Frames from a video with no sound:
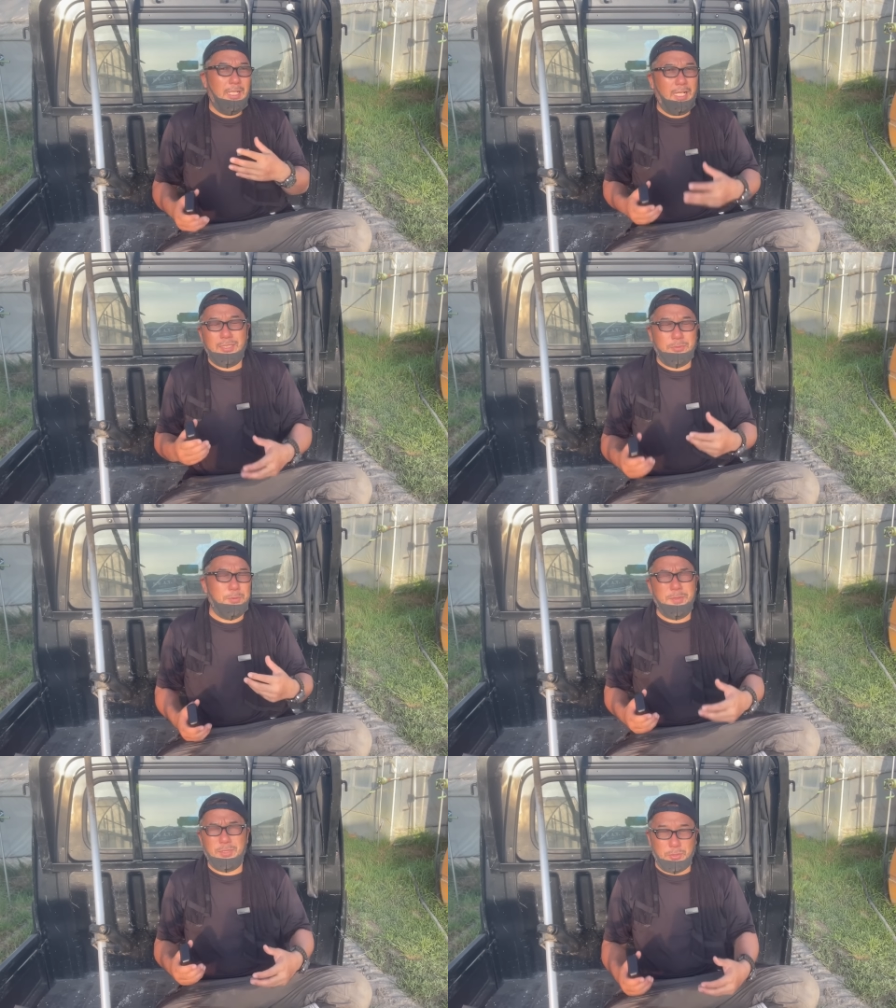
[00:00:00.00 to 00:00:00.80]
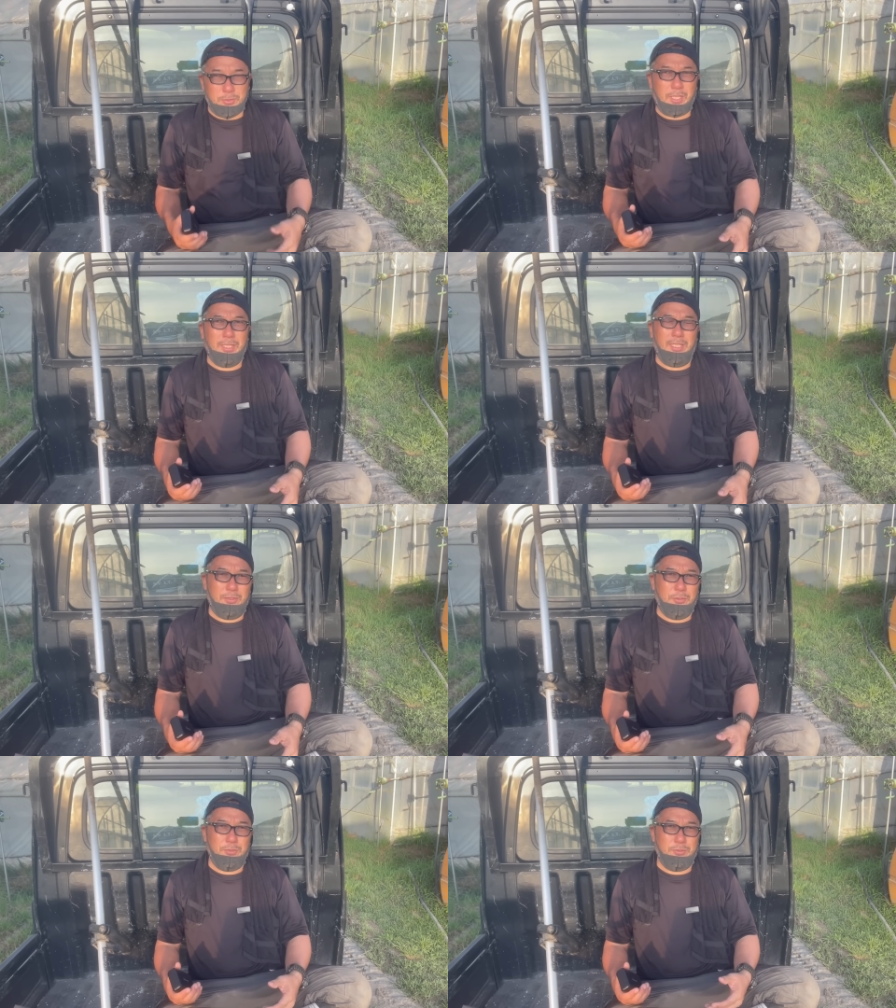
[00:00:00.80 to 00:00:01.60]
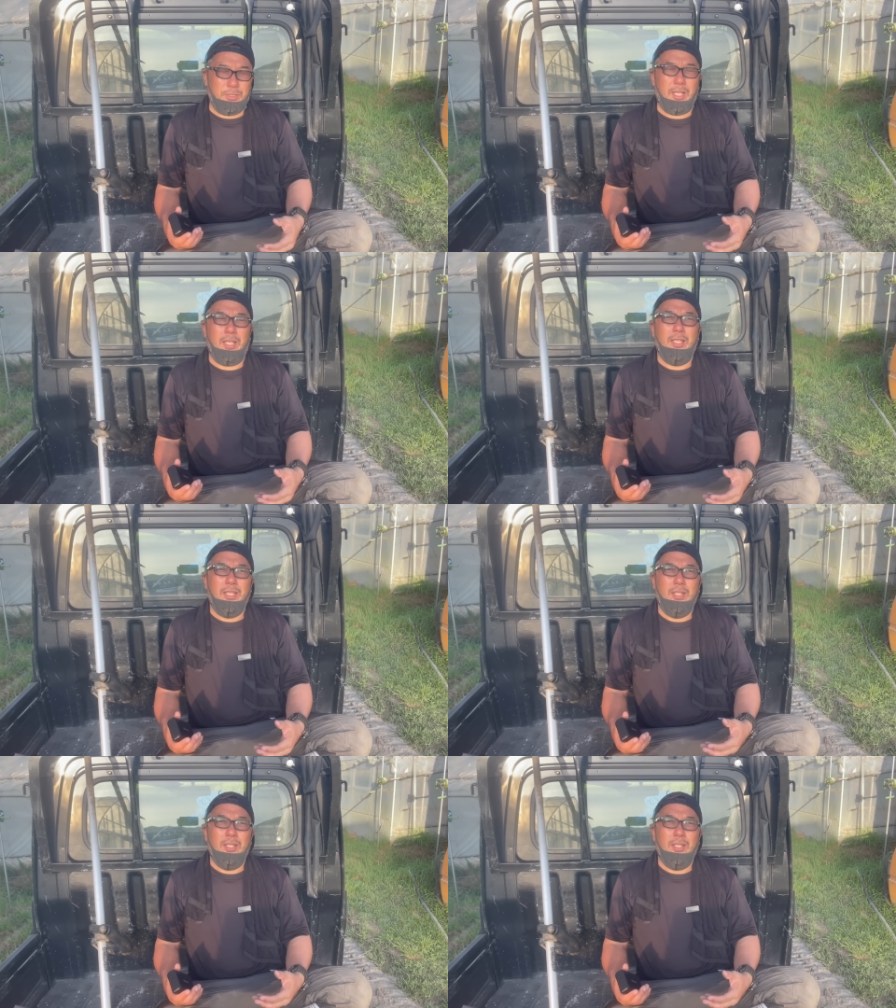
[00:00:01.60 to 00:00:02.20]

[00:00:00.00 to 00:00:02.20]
足踏みしとったんやというね